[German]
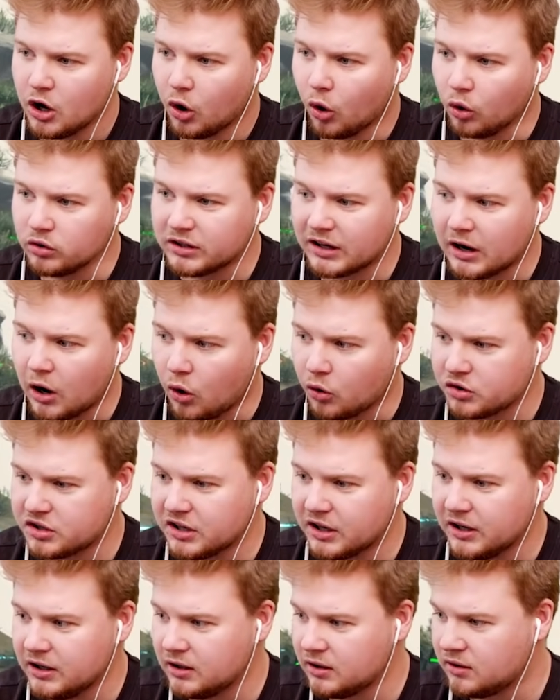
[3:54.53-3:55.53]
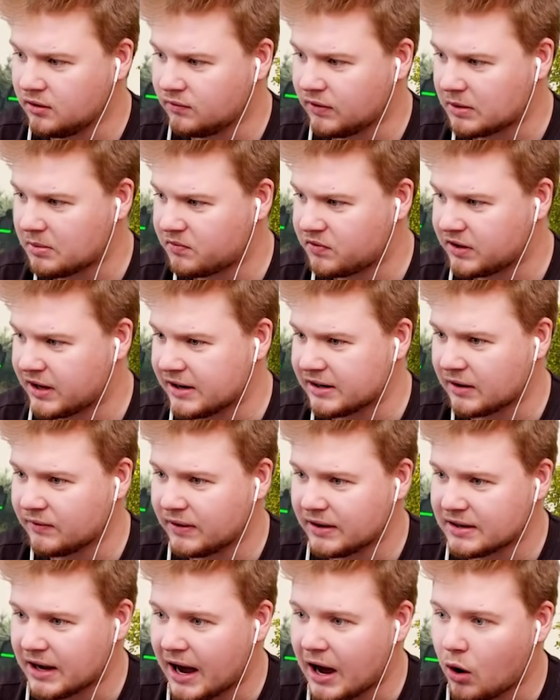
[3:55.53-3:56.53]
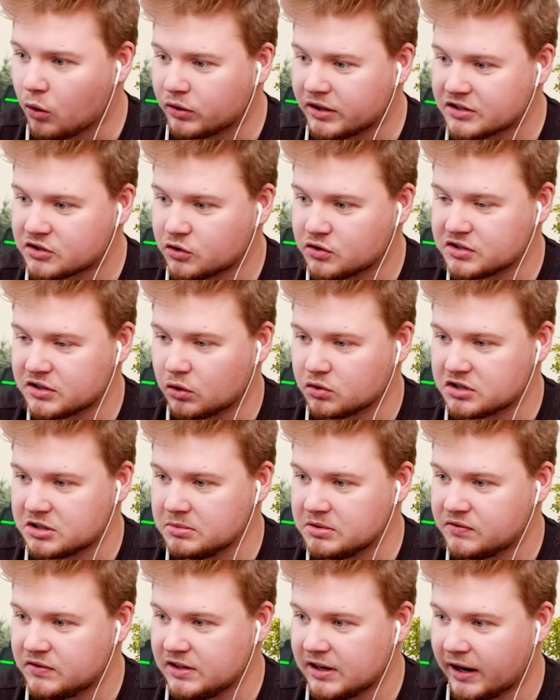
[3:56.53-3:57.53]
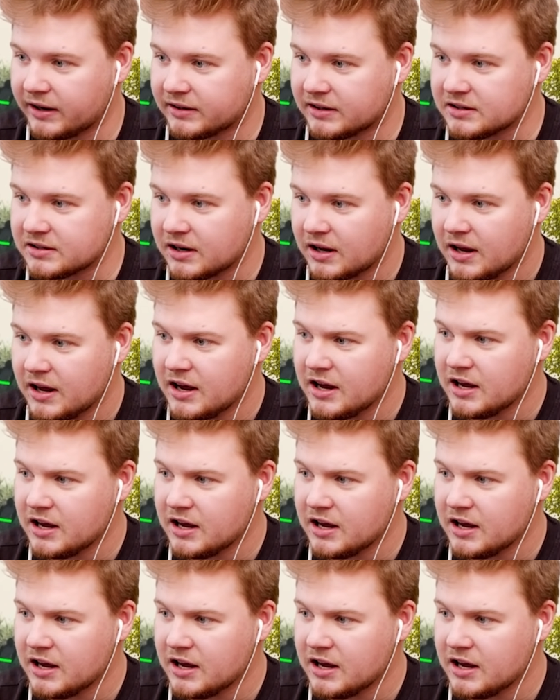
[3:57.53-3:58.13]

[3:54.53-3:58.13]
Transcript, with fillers: Und dann auch hier hinten, weil wie viel Geld haben wir? Ah, okay, das kostet auch ziemlich viel eigentlich.